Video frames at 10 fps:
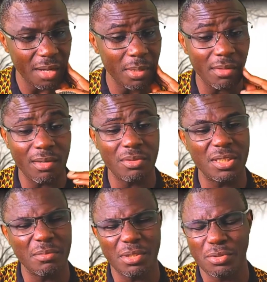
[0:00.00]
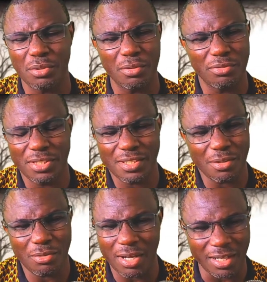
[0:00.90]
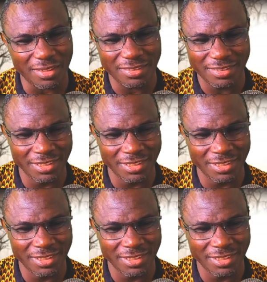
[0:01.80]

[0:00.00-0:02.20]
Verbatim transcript: Abraham va vous dire, mais Dieu le Fils, c'est quoi